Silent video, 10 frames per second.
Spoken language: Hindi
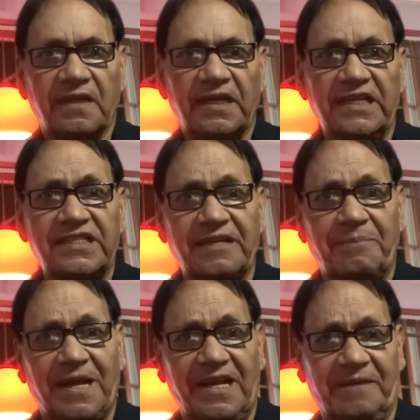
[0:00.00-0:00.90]
इससे
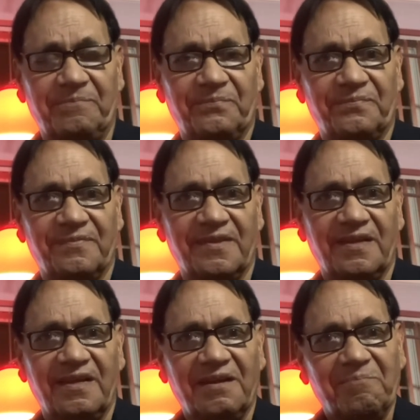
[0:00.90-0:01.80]
पहले
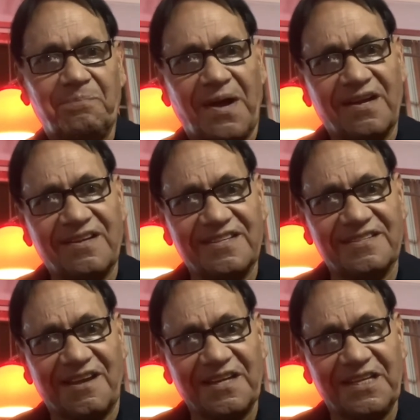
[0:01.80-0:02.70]

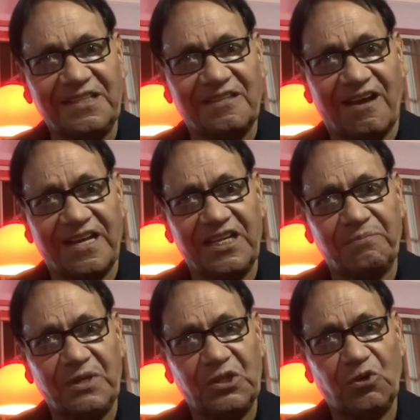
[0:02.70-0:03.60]
पाकिस्तान की तारीख
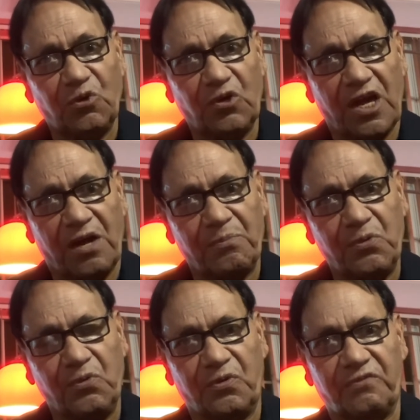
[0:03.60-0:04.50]
में दो
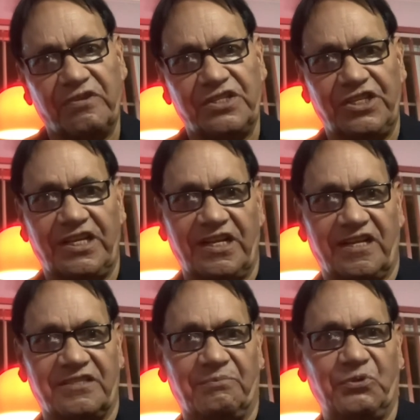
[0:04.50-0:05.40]
नामूर वजीर
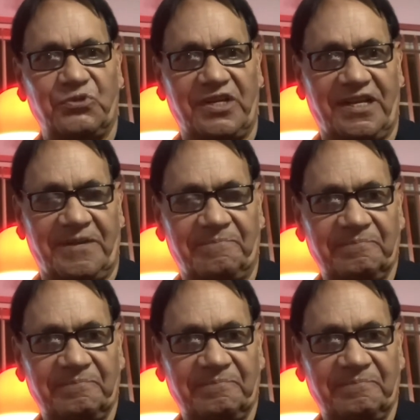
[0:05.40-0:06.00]
आजम गुजरे हैं